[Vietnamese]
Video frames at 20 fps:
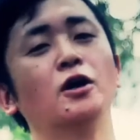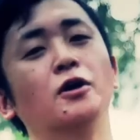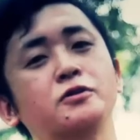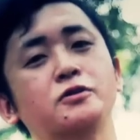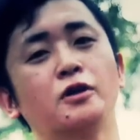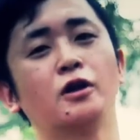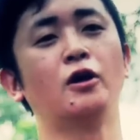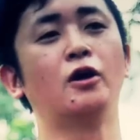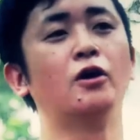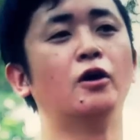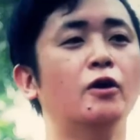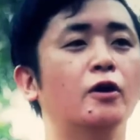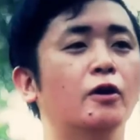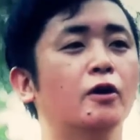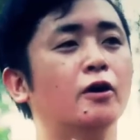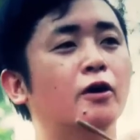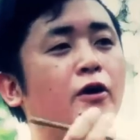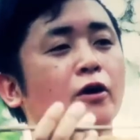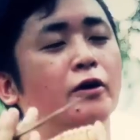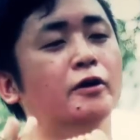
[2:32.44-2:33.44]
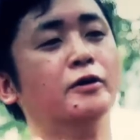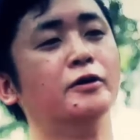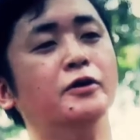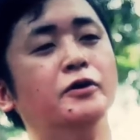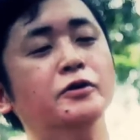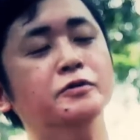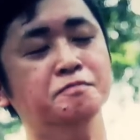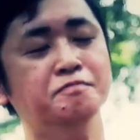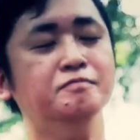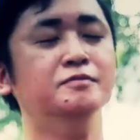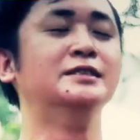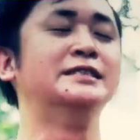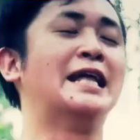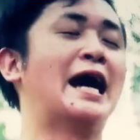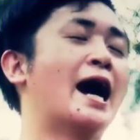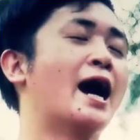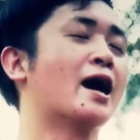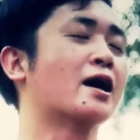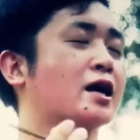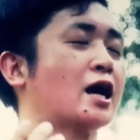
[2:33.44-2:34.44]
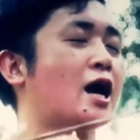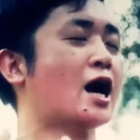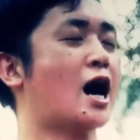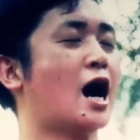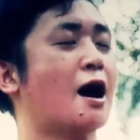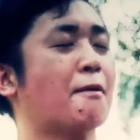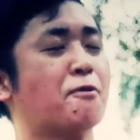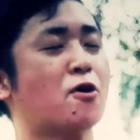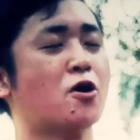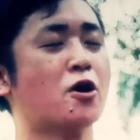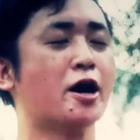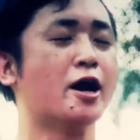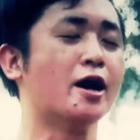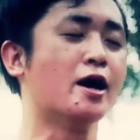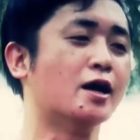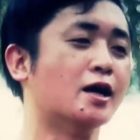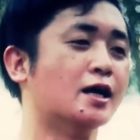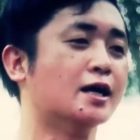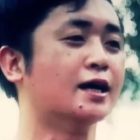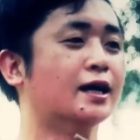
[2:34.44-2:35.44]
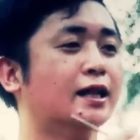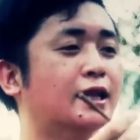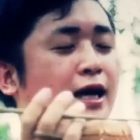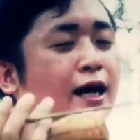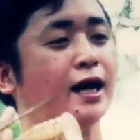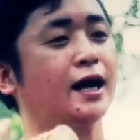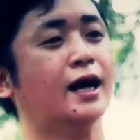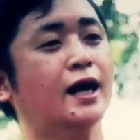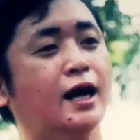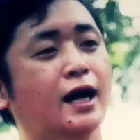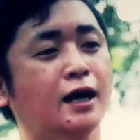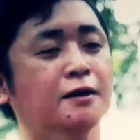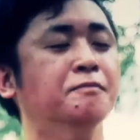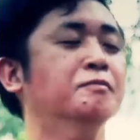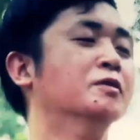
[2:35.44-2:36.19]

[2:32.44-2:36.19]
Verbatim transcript: biết chơi nhạc cụ thì chị thấy môn này đặc biệt nhất so với những môn võ khác với